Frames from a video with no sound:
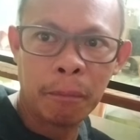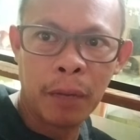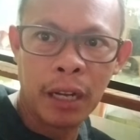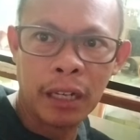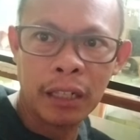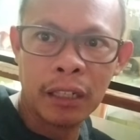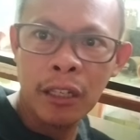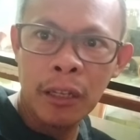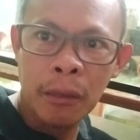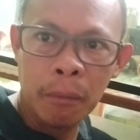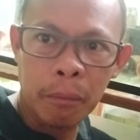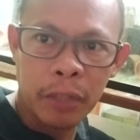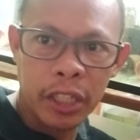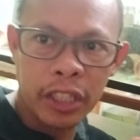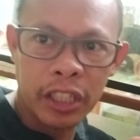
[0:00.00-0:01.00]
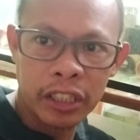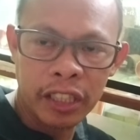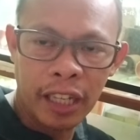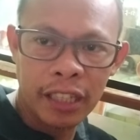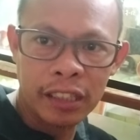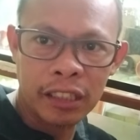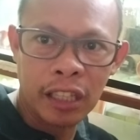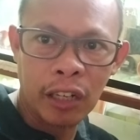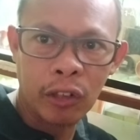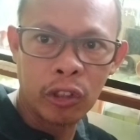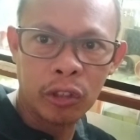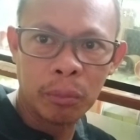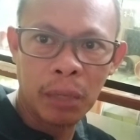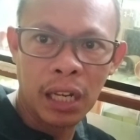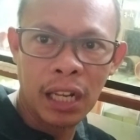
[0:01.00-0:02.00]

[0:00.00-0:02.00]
kapag breeder size na or